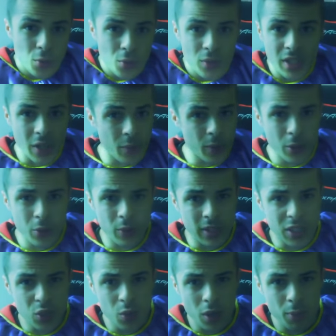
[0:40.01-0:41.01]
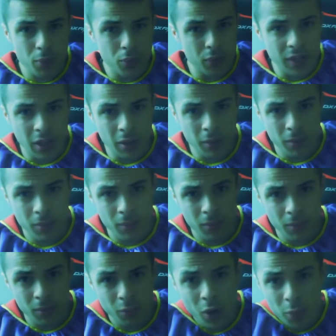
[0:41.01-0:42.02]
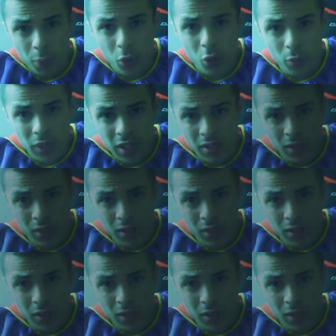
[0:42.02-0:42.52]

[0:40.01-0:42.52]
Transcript: savoir dans l'histoire, putain. Moi le premier.